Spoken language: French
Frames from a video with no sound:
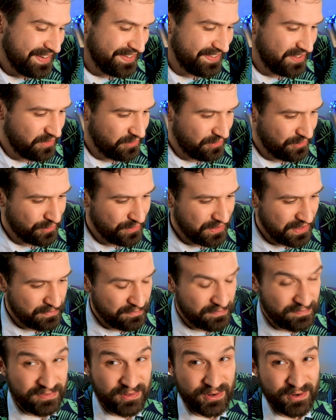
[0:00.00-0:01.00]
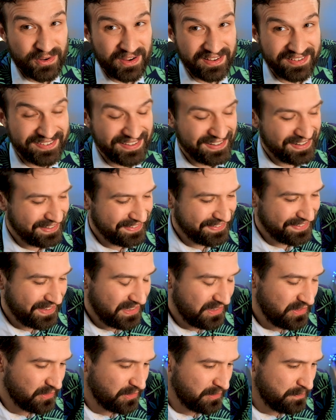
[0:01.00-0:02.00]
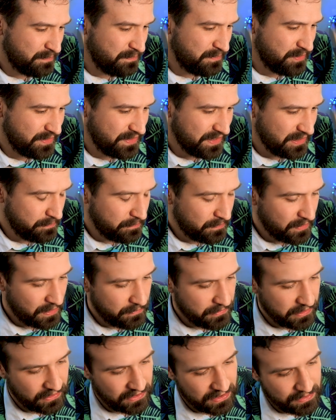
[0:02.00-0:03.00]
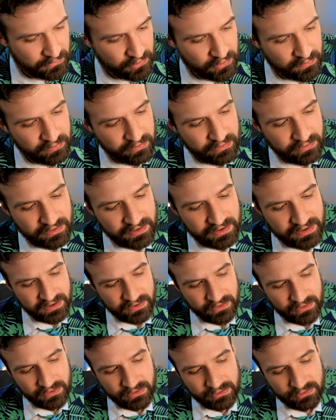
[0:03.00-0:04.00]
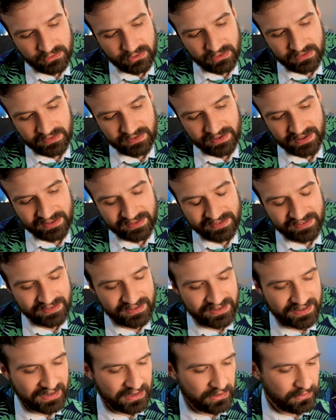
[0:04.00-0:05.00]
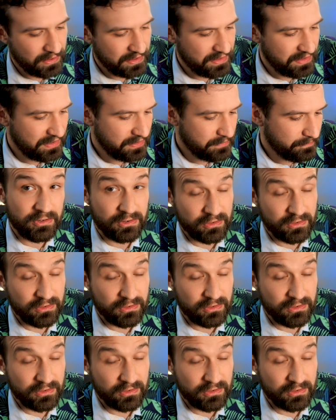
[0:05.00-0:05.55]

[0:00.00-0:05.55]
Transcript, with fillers: Là, c'est jaune et bleu assez électrique, donc peut-être pas, mais quand même le bleu le jaune, c'est assez éloigné.